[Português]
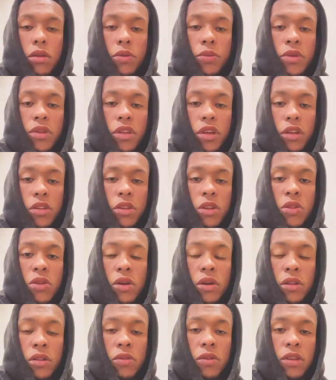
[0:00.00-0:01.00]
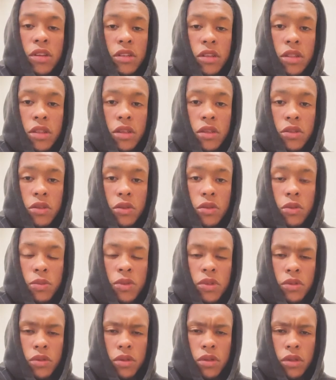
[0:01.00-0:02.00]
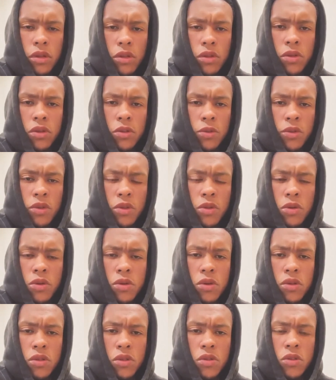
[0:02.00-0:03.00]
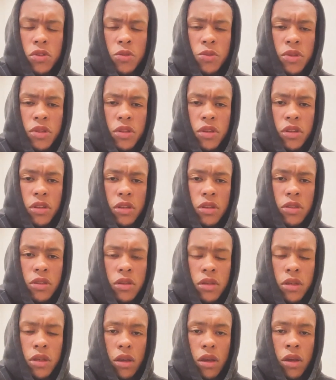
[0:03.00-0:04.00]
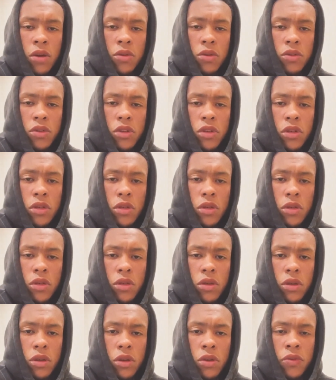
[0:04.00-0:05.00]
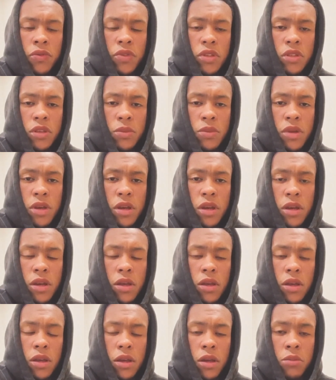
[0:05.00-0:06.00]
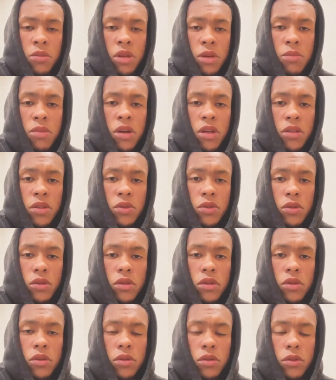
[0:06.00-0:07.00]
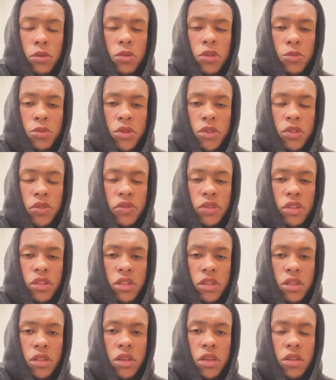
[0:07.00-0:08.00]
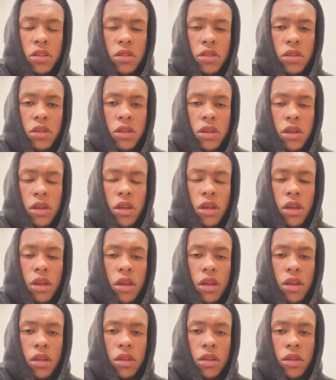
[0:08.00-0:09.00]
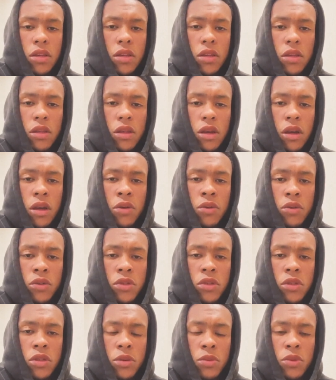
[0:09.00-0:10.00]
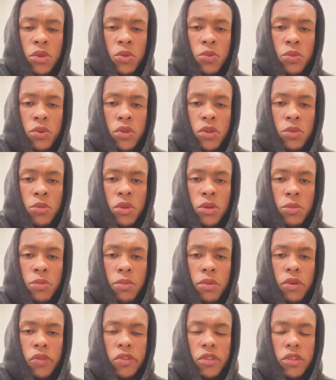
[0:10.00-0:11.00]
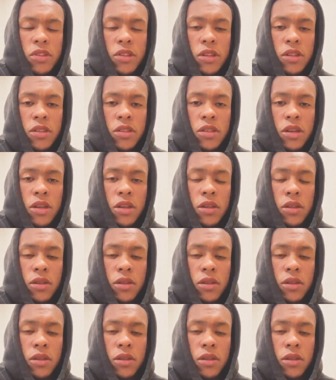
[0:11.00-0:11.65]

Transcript: minha trajetória no Lajadense começou entre 2012 e 2013, onde que eu fiz a minha, a minha base toda no Clube Esportivo Lajadense e aonde também eu pude me profissionalizar.